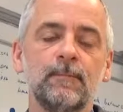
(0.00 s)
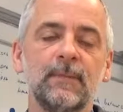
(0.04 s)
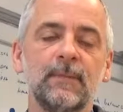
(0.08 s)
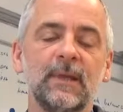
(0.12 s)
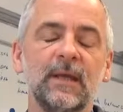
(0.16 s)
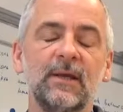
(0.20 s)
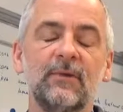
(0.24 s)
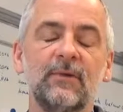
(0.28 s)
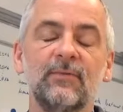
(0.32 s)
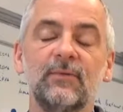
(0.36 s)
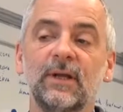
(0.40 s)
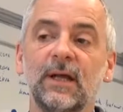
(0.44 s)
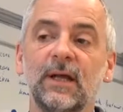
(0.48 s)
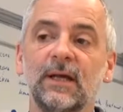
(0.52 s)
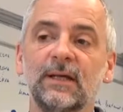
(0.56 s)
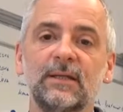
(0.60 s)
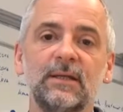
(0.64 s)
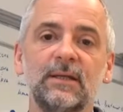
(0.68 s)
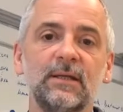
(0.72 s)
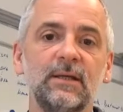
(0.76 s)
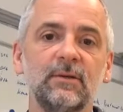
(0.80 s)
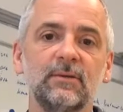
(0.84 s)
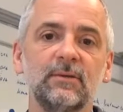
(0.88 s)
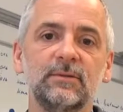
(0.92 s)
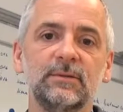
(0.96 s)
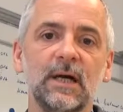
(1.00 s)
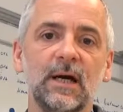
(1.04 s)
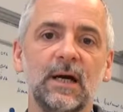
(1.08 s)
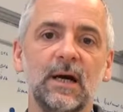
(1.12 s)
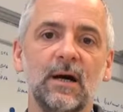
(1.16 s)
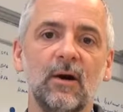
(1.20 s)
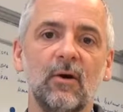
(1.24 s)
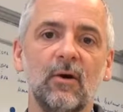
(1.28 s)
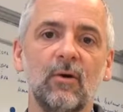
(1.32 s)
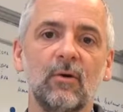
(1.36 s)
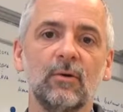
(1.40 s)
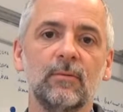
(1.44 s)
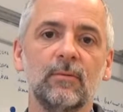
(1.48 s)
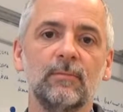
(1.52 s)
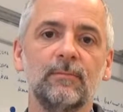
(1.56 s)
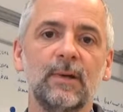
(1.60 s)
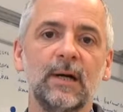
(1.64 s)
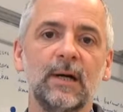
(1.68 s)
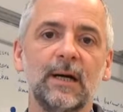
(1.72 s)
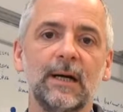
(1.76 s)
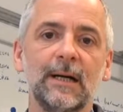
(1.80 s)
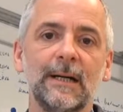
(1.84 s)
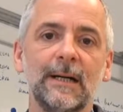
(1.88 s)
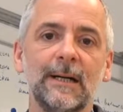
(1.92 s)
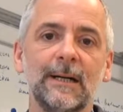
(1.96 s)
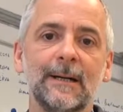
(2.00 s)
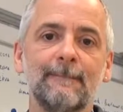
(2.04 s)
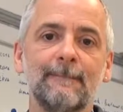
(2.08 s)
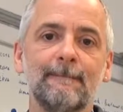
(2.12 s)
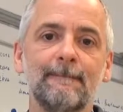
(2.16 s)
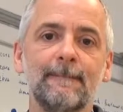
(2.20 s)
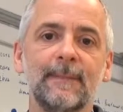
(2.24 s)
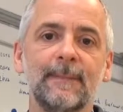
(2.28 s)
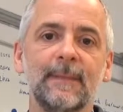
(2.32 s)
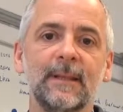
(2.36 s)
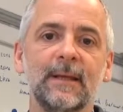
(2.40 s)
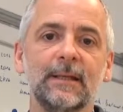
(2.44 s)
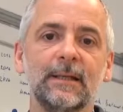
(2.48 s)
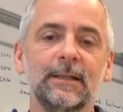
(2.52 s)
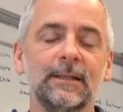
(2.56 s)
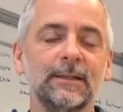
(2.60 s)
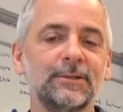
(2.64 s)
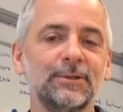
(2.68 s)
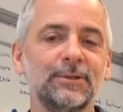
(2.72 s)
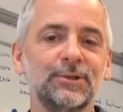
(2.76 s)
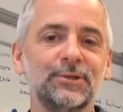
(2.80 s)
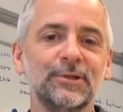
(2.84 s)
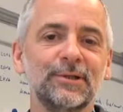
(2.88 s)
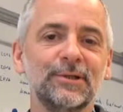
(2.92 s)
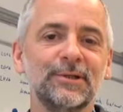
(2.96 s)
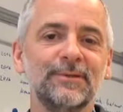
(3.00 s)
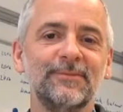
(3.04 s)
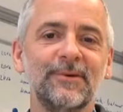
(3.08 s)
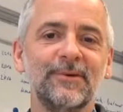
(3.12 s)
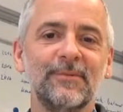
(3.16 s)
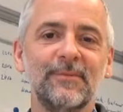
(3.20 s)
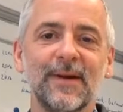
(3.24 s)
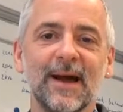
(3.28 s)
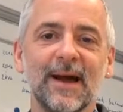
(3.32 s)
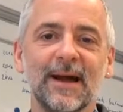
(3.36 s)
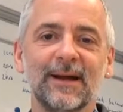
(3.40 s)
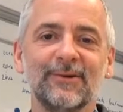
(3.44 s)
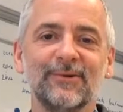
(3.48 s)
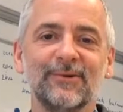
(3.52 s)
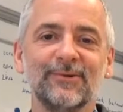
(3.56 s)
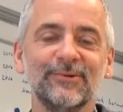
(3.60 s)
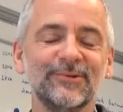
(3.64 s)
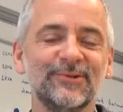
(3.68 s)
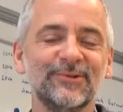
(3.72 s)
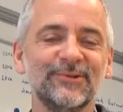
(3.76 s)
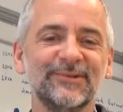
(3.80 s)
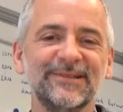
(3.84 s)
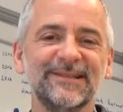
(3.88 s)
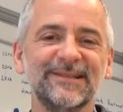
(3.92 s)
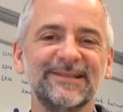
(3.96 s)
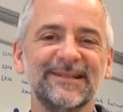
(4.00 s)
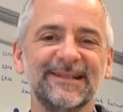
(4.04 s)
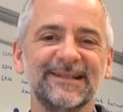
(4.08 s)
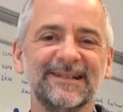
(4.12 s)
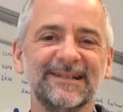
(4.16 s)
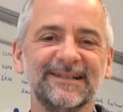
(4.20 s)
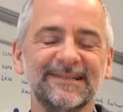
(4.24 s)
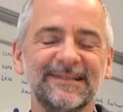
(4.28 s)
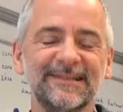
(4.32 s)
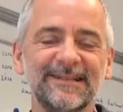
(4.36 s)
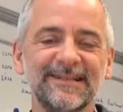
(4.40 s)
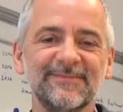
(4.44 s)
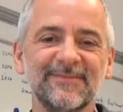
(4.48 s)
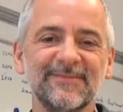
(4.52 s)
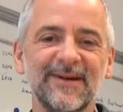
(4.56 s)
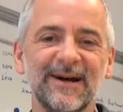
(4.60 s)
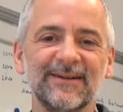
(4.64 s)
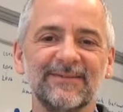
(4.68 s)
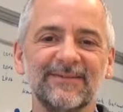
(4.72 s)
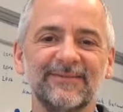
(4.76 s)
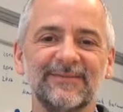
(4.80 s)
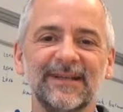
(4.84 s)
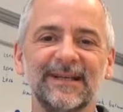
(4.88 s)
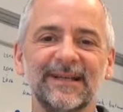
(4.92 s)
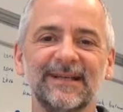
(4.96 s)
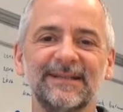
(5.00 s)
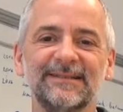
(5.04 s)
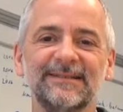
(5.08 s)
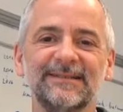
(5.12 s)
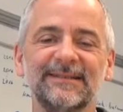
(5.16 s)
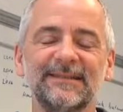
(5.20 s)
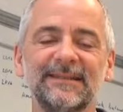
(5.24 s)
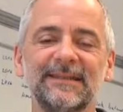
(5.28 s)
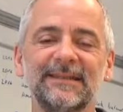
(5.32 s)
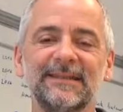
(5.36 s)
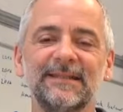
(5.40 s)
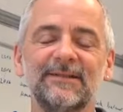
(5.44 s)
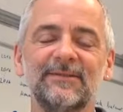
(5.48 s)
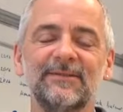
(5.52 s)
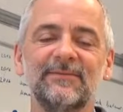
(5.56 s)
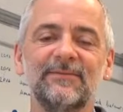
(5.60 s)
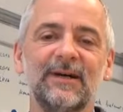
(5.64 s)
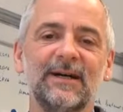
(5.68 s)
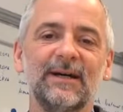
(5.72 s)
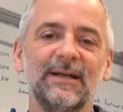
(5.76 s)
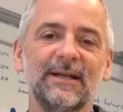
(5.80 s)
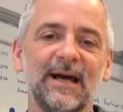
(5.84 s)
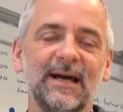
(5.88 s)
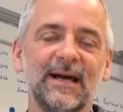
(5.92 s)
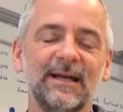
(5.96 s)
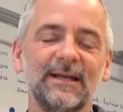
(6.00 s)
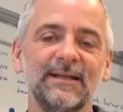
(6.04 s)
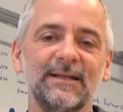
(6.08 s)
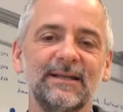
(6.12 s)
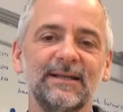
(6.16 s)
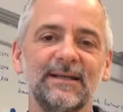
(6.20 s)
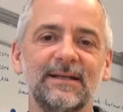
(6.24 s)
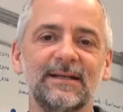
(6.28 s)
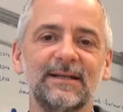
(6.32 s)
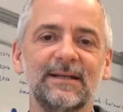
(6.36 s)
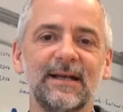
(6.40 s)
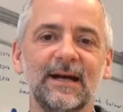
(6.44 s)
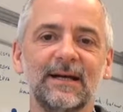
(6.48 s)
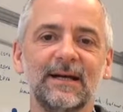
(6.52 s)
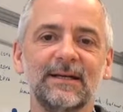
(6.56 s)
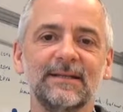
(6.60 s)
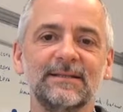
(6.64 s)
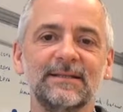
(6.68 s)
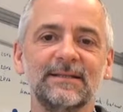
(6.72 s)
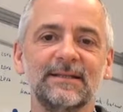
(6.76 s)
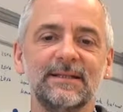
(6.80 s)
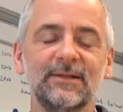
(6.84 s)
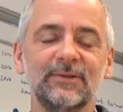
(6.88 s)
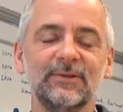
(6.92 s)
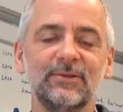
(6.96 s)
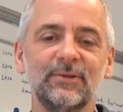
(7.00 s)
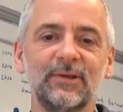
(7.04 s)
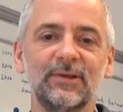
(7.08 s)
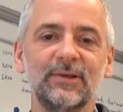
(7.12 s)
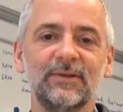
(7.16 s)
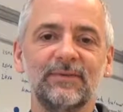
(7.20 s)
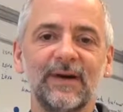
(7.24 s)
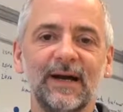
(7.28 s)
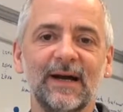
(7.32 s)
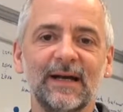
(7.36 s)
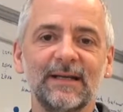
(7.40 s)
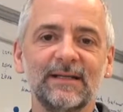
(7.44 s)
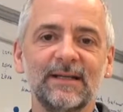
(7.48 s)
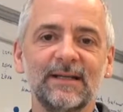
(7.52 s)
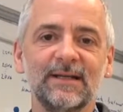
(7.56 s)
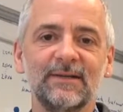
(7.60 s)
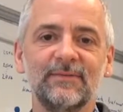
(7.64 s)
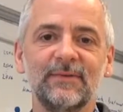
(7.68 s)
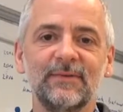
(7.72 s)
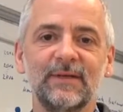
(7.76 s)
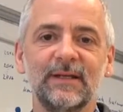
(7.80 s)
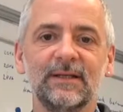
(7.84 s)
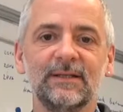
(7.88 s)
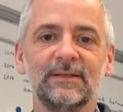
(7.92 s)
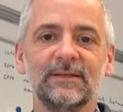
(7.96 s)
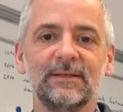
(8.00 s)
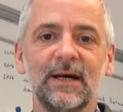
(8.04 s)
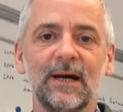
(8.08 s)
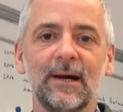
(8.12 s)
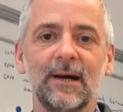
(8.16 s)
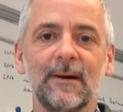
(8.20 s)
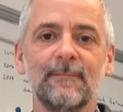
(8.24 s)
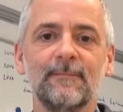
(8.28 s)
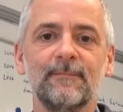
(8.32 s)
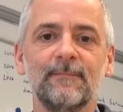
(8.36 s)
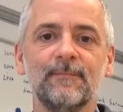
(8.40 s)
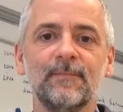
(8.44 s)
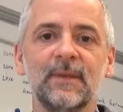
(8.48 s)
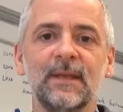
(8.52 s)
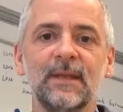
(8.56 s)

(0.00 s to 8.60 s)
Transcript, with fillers: ich vielleicht hier und da auch ein paar kritische Bemerkungen zu dieser Kritik machen werde, weil einige Gedanken sich natürlich weiterentwickelt haben.